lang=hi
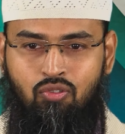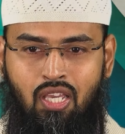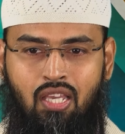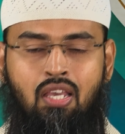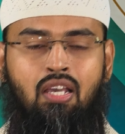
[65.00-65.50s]
नहीं
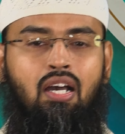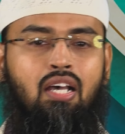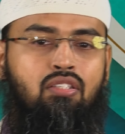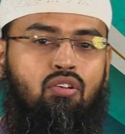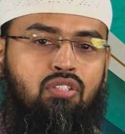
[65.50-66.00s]
होंगे
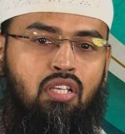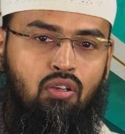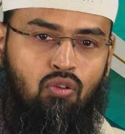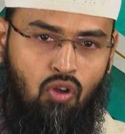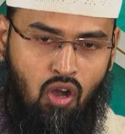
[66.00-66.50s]
ख़ास तौर से
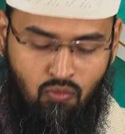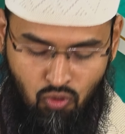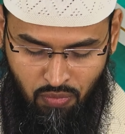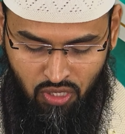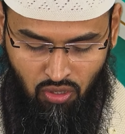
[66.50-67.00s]
कौम
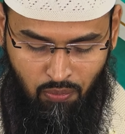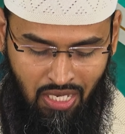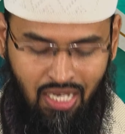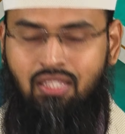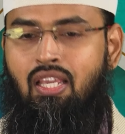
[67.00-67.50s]
उम्मत और
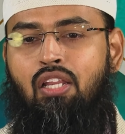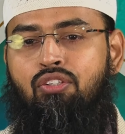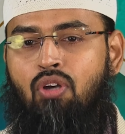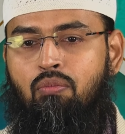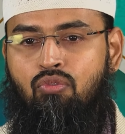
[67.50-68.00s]
मिलत के लिए
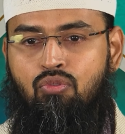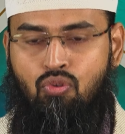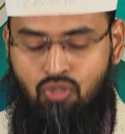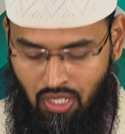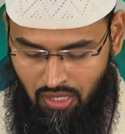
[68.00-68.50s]
जो हमको
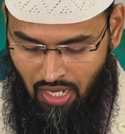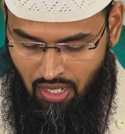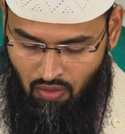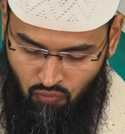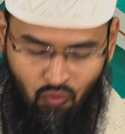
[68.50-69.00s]
सोच रखना है
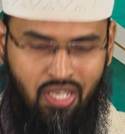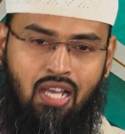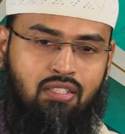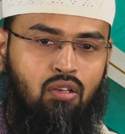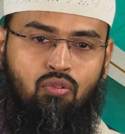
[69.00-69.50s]
वो वहीं
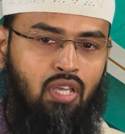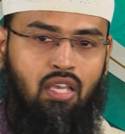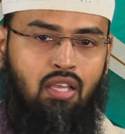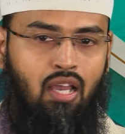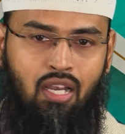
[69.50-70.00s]
हासिल होंगे
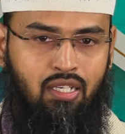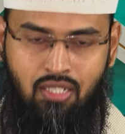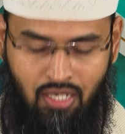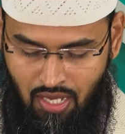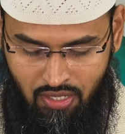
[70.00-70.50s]
अलग
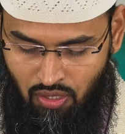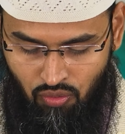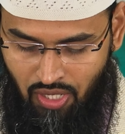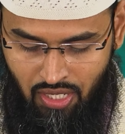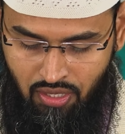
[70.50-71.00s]
से नहीं हासिल
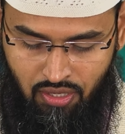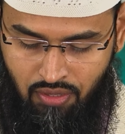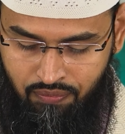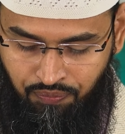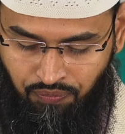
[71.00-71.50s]
होंगे याद रखिए